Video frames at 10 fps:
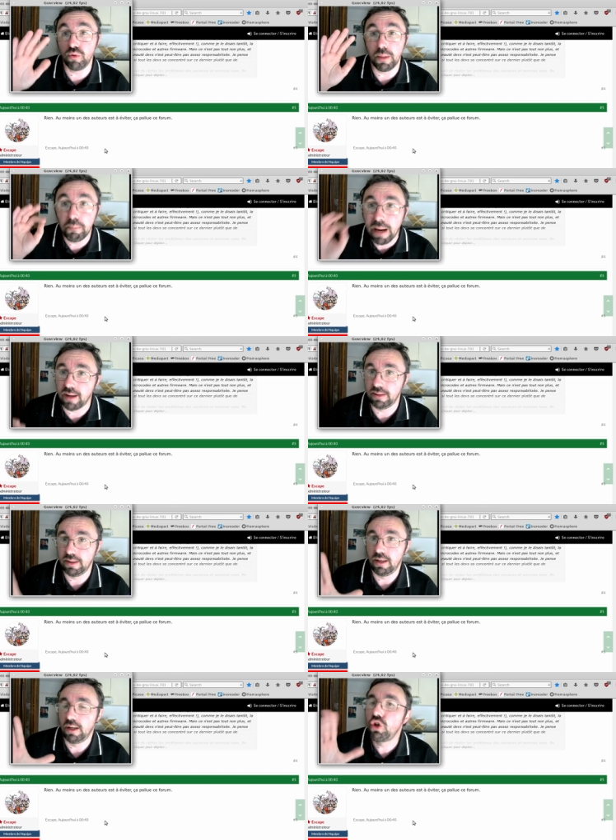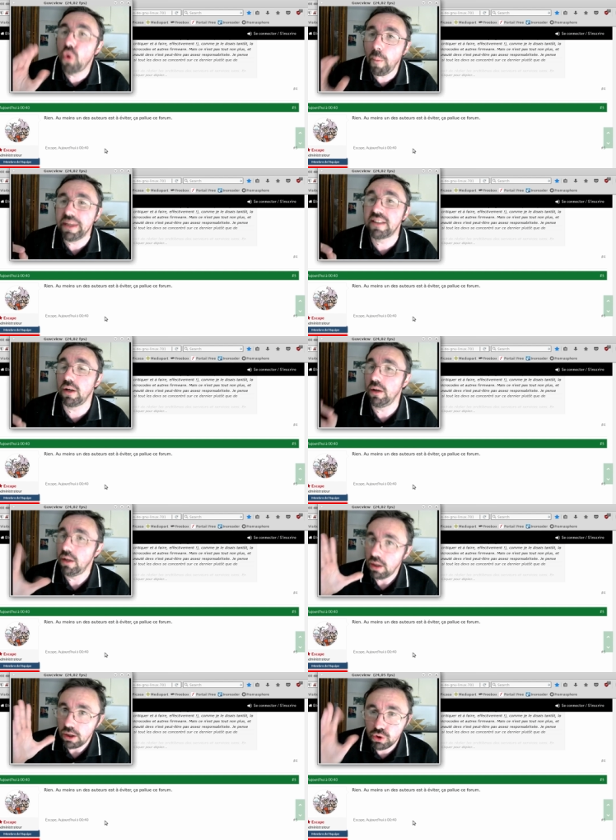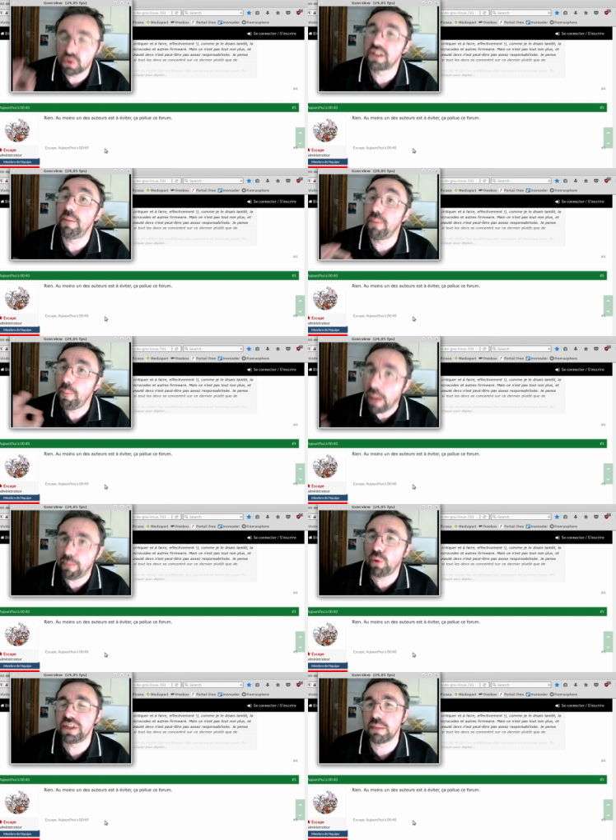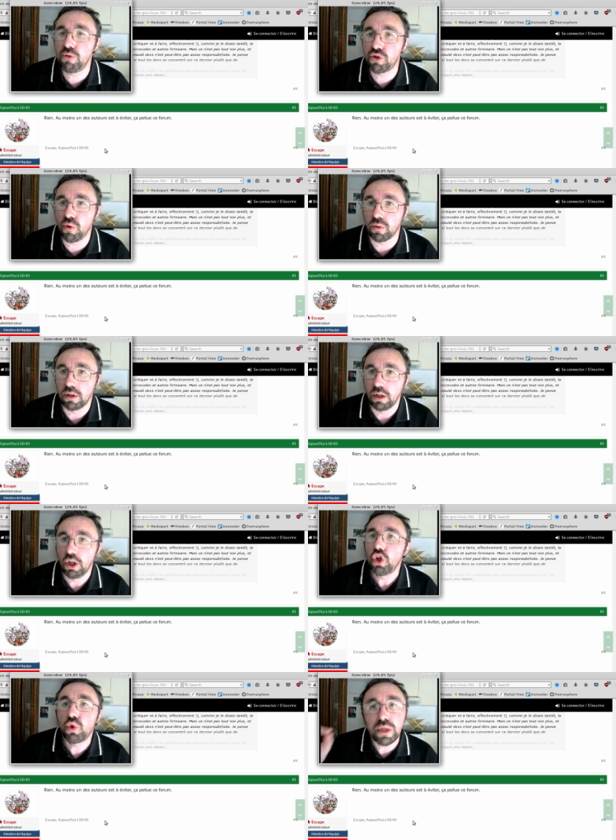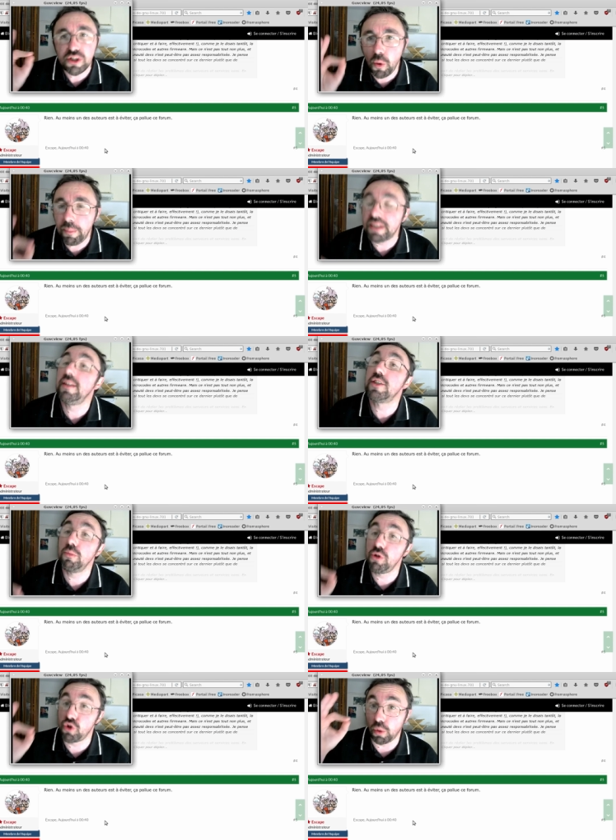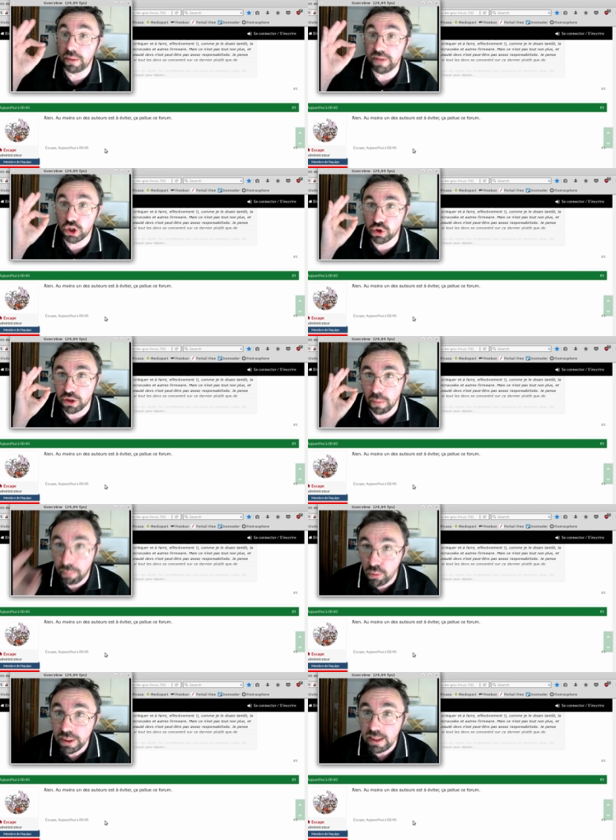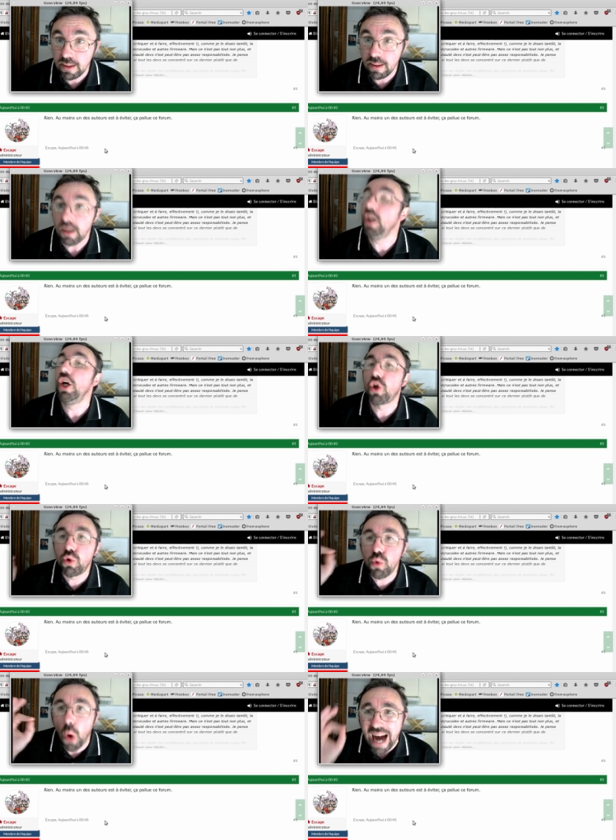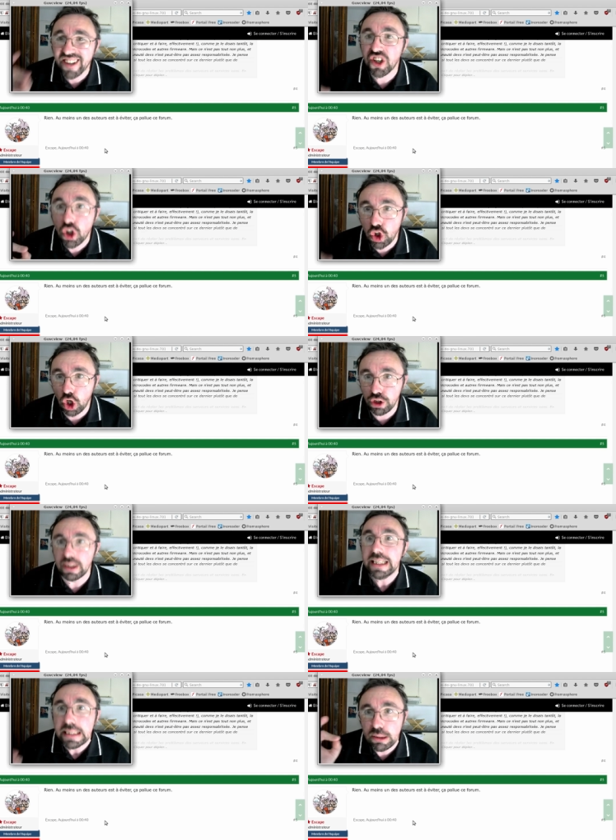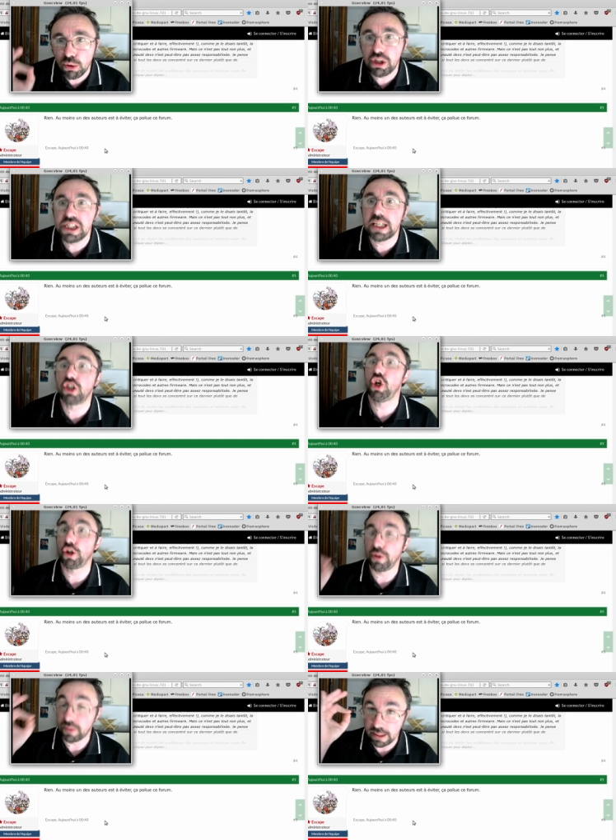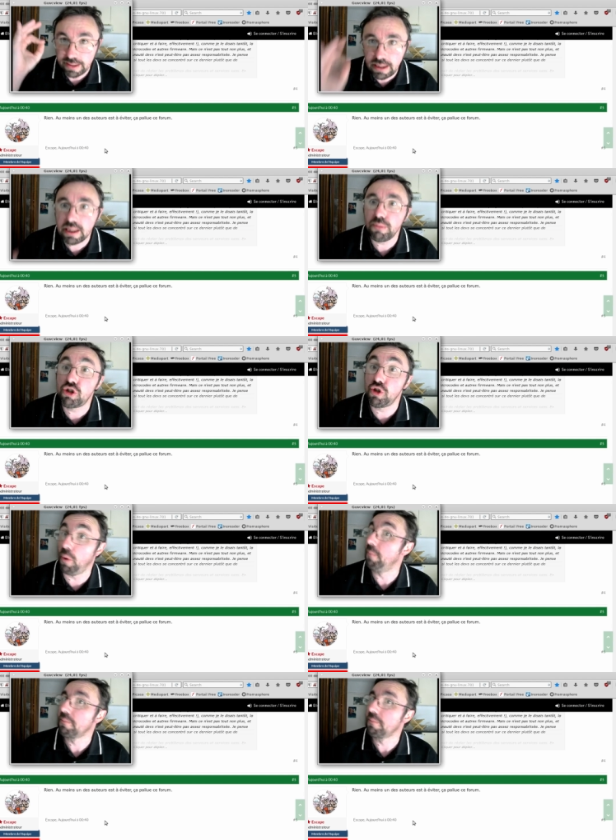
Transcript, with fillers: n'es pas compétent sur certains plans par rapport aux distributions. Tu laisses tomber tes distributions comme des choses pourries, que tu de code des noms d'utilisateurs dans tes distributions.